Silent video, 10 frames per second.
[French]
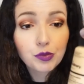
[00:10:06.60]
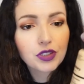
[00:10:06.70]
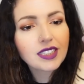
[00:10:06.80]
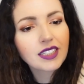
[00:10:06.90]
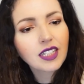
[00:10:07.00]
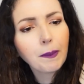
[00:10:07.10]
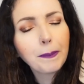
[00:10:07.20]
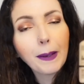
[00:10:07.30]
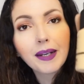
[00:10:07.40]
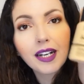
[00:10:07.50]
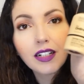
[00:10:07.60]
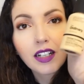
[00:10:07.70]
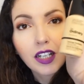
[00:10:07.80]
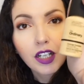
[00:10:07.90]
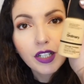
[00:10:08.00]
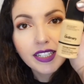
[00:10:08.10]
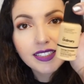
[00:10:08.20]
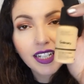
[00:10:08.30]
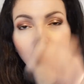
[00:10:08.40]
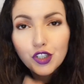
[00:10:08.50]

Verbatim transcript: dis que ça sera pas mal. Et ça,